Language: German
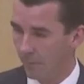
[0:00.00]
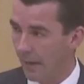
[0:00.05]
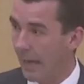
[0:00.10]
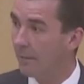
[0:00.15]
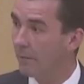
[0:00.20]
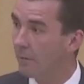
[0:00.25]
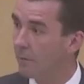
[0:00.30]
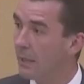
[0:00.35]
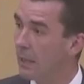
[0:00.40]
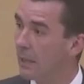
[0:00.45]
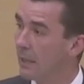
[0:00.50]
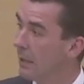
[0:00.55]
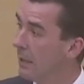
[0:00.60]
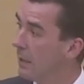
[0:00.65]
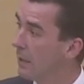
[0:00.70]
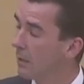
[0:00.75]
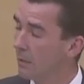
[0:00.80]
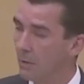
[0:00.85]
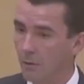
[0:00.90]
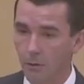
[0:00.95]
wann wir
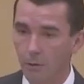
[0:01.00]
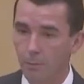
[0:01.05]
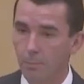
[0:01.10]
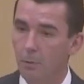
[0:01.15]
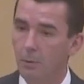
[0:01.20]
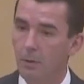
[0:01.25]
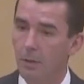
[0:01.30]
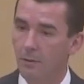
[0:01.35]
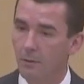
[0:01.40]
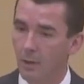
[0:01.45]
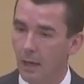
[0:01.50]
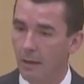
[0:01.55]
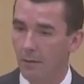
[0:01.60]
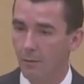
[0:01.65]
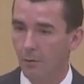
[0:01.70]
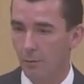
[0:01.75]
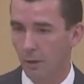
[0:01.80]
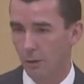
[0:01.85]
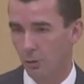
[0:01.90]
hier als Bundesrat zu